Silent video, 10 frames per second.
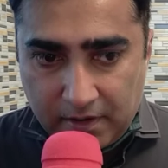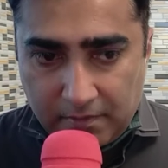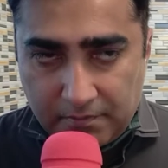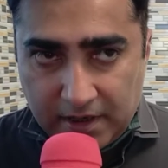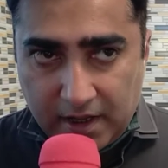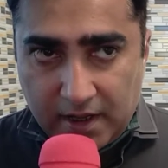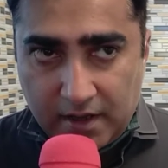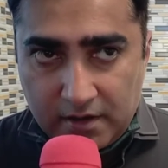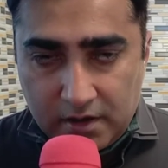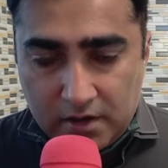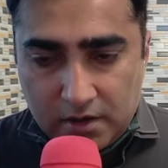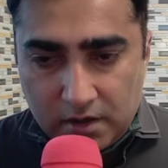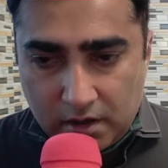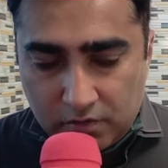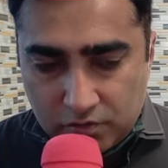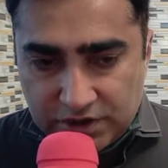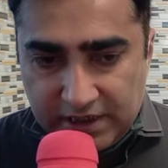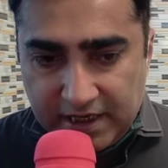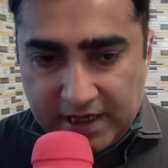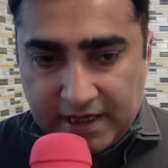हम बड़ा
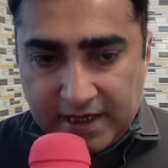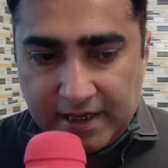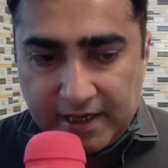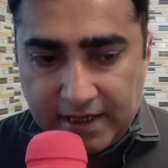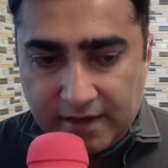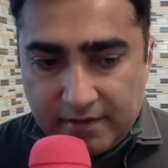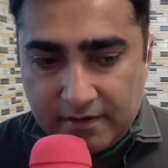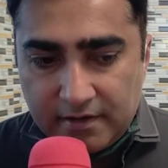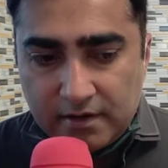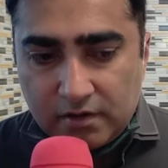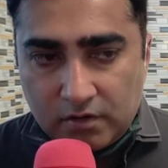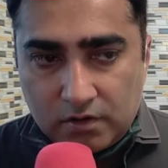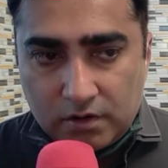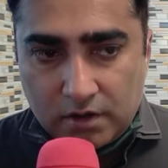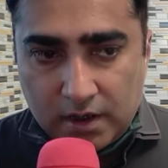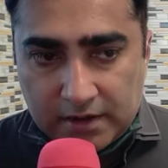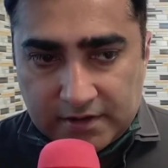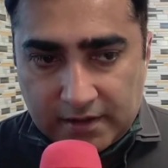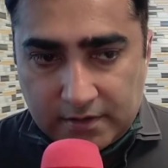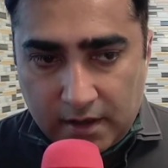खुशी है कि
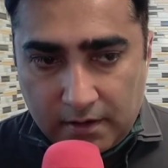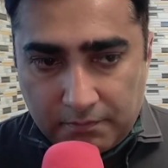हज़रत